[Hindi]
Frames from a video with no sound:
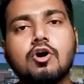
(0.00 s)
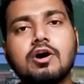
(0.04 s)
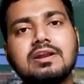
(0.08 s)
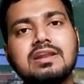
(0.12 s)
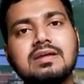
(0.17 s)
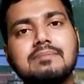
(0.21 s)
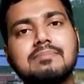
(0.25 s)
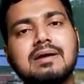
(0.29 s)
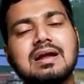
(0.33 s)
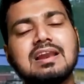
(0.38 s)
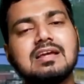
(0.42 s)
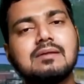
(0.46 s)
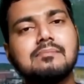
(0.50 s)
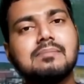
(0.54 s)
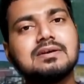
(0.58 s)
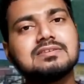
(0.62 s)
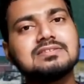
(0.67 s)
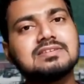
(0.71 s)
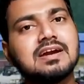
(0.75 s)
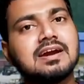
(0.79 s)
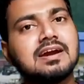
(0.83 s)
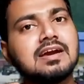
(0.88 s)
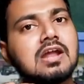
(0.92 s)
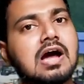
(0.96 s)
और नेपाल के
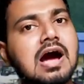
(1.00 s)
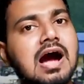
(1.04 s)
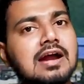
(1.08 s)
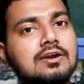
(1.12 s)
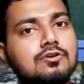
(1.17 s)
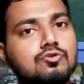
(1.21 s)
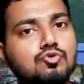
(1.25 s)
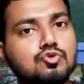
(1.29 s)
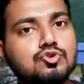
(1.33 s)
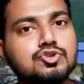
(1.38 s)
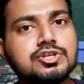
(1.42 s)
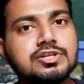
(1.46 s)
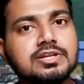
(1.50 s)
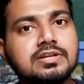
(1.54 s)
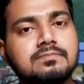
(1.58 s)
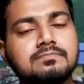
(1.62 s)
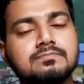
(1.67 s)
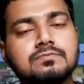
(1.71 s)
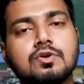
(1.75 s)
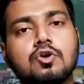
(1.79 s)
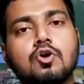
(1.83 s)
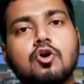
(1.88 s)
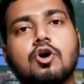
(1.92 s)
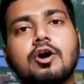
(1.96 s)
पास अगर हाइड्रोजन
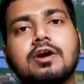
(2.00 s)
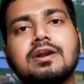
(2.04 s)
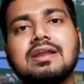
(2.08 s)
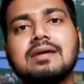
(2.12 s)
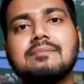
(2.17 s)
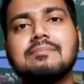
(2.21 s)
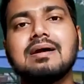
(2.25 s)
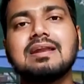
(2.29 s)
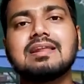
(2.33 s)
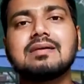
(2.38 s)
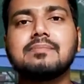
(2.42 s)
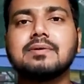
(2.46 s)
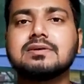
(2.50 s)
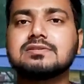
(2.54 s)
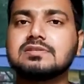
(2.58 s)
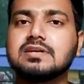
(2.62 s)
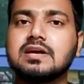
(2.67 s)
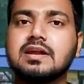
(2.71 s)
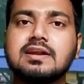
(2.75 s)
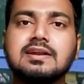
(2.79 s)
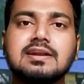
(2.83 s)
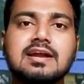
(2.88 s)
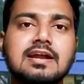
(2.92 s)
है और नेपाल के पास अगर